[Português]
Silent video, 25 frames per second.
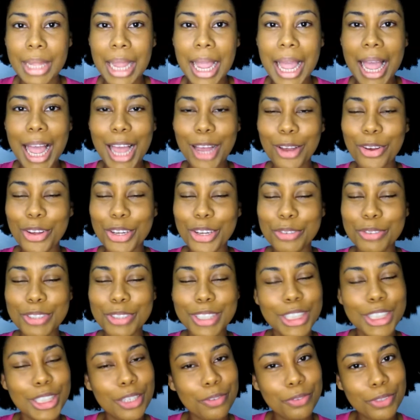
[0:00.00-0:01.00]
Agora eu vou
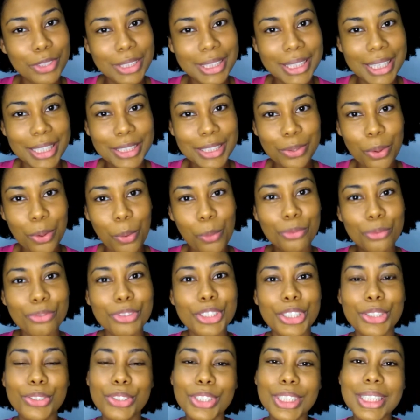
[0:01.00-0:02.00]
deixar vocês com um
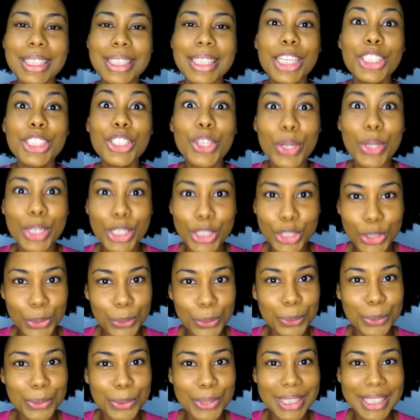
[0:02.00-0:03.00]
vídeo de 7 horas de
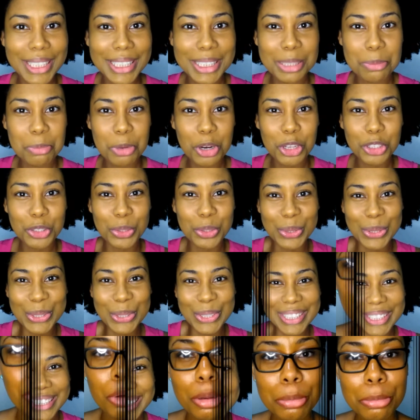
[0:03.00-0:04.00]
uso desse
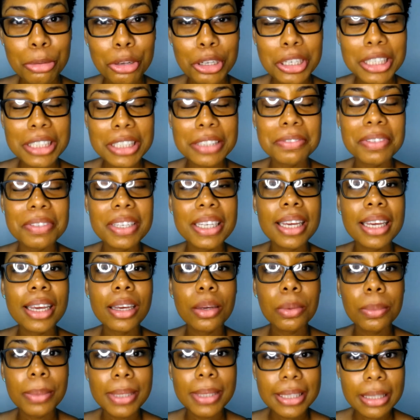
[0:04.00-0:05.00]
produto. Amores, fiquei
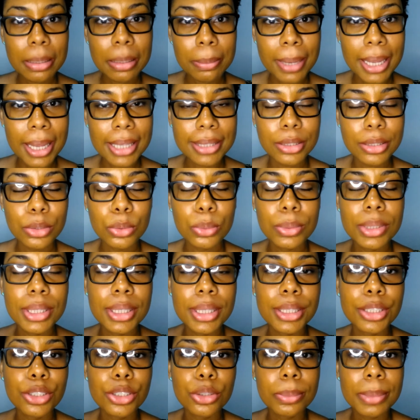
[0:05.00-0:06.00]
com essa base
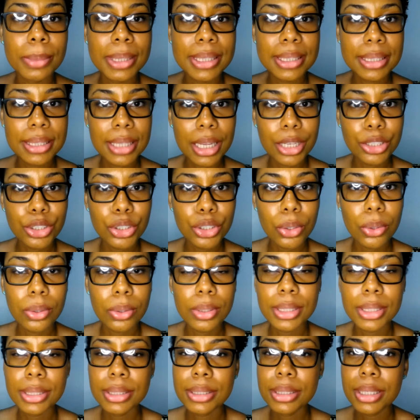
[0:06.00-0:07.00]
durante umas 7
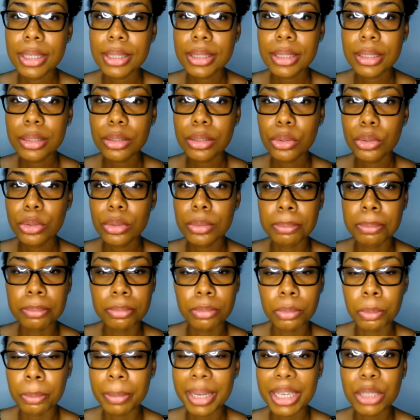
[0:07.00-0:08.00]
horas, desde
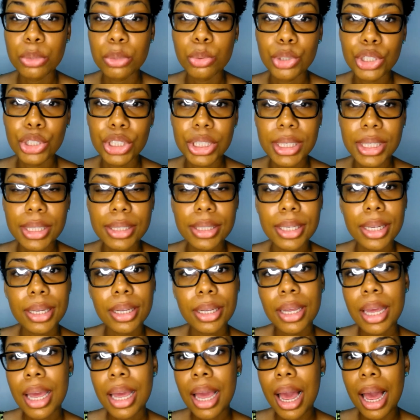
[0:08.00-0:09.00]
o meio-dia,
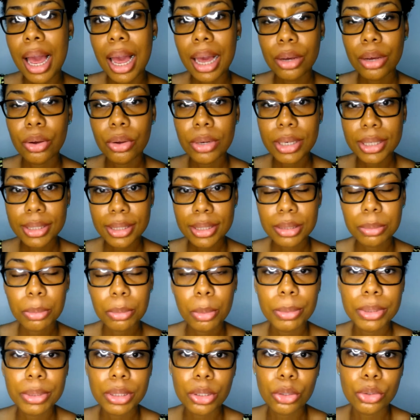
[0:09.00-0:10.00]
né? Agora, nesse
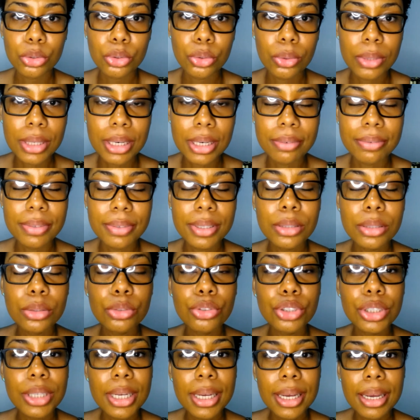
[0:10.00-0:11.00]
momento que eu estou
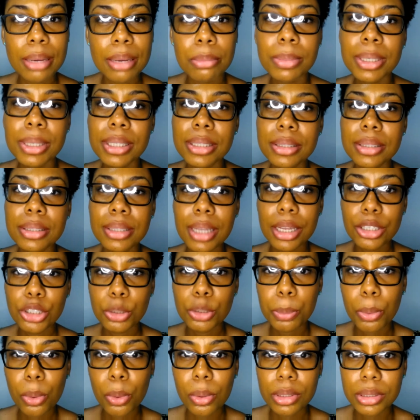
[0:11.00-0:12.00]
gravando, já é umas 7
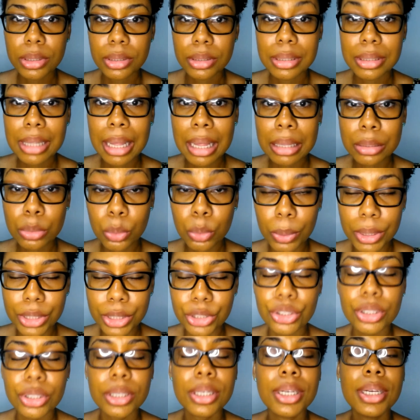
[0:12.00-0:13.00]
e poucos da
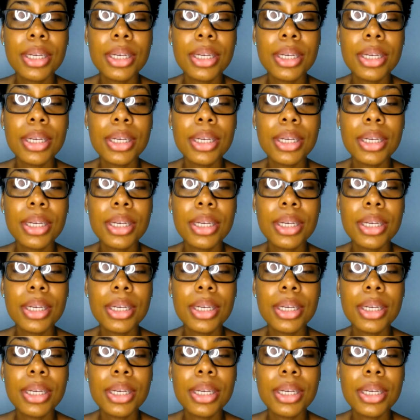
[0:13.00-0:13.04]
noite.